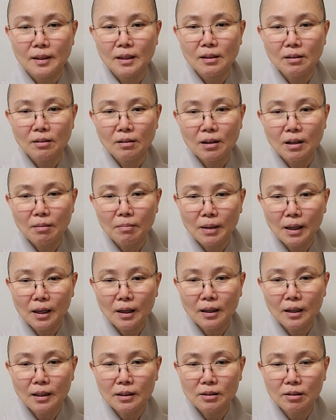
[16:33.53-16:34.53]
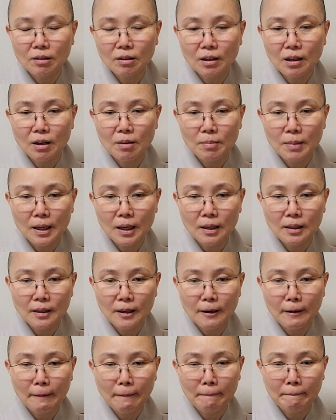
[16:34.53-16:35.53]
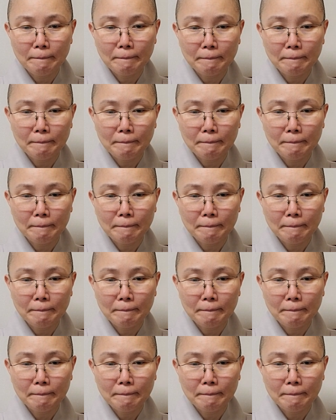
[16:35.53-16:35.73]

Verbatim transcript: 이렇게 말하나 저렇게 말하나